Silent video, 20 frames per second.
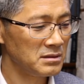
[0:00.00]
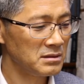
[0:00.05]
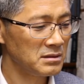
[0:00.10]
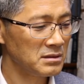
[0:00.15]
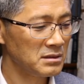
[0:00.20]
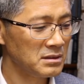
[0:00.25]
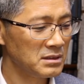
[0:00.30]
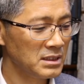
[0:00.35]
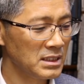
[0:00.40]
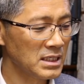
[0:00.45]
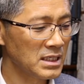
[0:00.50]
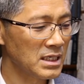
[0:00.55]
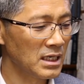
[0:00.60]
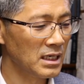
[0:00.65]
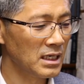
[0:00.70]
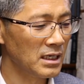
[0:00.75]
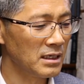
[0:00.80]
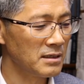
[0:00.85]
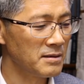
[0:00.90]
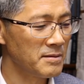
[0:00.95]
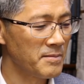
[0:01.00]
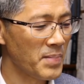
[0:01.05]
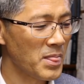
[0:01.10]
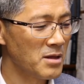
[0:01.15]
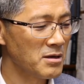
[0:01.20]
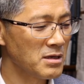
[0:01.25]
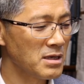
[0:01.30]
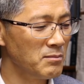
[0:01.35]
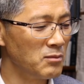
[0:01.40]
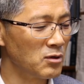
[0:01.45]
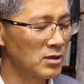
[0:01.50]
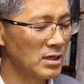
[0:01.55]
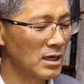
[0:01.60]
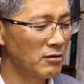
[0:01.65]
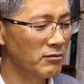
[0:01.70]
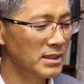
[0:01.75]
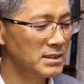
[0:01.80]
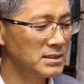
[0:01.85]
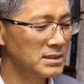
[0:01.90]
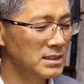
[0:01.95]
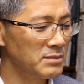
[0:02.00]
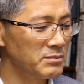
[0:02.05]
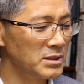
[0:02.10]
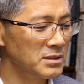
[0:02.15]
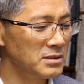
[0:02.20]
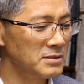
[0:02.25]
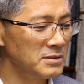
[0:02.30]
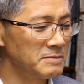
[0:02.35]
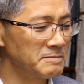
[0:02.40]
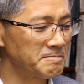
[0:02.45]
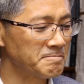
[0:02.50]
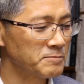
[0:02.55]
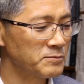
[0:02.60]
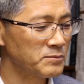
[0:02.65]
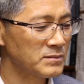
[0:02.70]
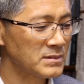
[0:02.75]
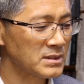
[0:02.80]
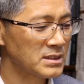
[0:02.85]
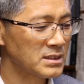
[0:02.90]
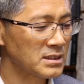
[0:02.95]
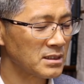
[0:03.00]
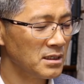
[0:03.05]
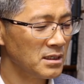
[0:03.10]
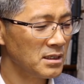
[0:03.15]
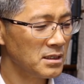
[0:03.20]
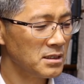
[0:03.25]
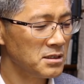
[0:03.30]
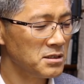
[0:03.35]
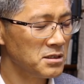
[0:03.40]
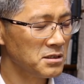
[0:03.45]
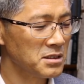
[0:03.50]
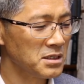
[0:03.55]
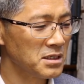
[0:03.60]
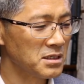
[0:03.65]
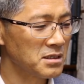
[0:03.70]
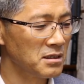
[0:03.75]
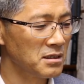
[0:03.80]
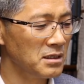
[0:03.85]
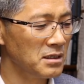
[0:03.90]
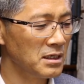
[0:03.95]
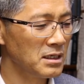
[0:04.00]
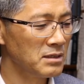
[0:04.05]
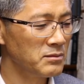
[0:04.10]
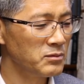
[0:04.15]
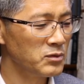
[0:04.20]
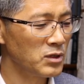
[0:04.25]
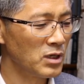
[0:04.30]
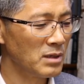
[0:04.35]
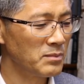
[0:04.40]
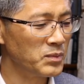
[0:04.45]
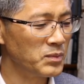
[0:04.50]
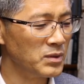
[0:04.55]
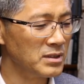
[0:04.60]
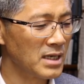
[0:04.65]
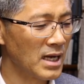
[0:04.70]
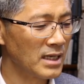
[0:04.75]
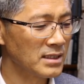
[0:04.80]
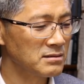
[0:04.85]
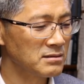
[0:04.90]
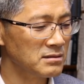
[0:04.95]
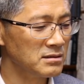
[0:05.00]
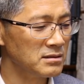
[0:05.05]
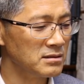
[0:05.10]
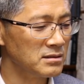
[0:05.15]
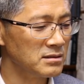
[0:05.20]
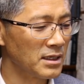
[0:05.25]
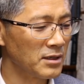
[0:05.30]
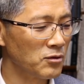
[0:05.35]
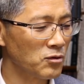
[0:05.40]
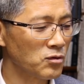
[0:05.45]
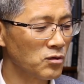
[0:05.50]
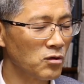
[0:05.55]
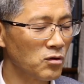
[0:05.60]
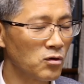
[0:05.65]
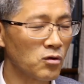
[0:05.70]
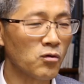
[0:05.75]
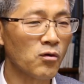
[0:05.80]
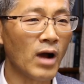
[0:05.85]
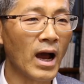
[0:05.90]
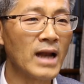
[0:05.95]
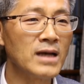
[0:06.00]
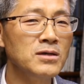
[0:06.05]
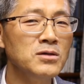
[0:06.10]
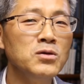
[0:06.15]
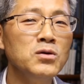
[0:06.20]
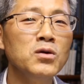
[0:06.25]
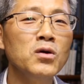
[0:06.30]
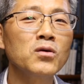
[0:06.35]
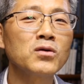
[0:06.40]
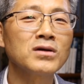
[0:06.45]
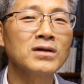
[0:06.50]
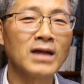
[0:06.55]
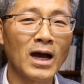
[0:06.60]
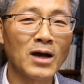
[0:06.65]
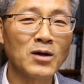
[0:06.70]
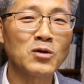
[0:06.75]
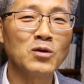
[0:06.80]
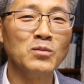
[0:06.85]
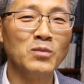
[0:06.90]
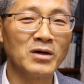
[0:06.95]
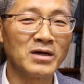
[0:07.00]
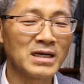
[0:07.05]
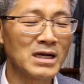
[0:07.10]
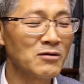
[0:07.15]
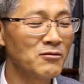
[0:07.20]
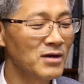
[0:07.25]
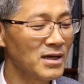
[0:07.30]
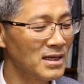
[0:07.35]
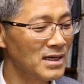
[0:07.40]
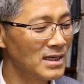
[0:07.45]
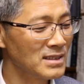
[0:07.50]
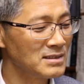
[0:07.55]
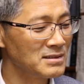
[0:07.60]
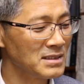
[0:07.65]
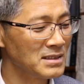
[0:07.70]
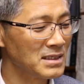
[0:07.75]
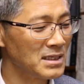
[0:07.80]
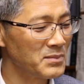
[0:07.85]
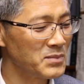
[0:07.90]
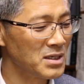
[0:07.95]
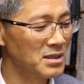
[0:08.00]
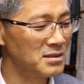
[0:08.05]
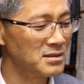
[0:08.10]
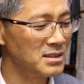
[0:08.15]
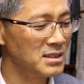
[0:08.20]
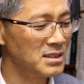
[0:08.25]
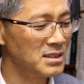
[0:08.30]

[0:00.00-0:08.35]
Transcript: 그러니까 여기 뭐라고 했냐면은 여기 클레르보의 버나드 해놓고 관로를 하고 뭐라고 해놨느냐면